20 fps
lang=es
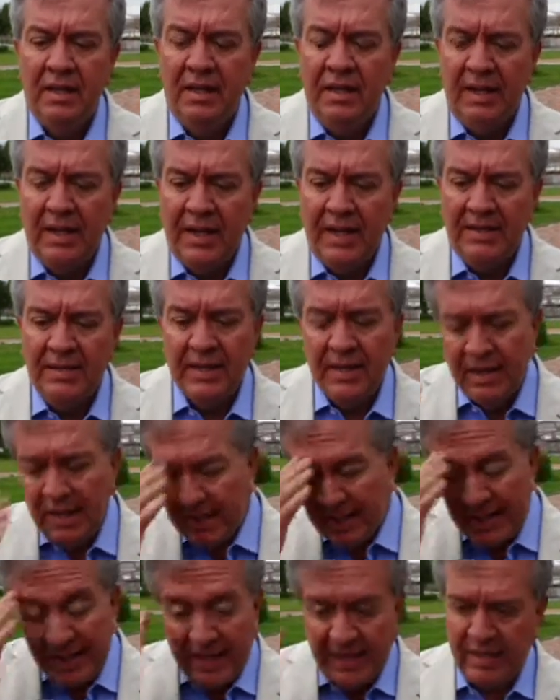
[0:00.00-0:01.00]
le hacen
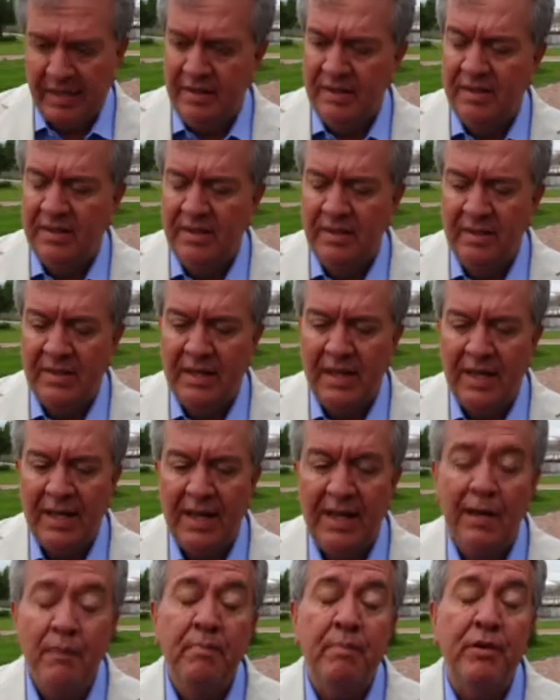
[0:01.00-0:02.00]
creer que
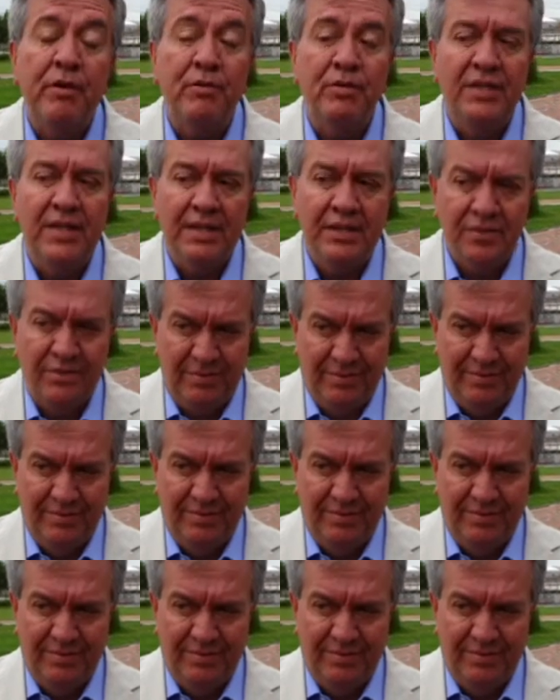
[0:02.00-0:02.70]
el proceso,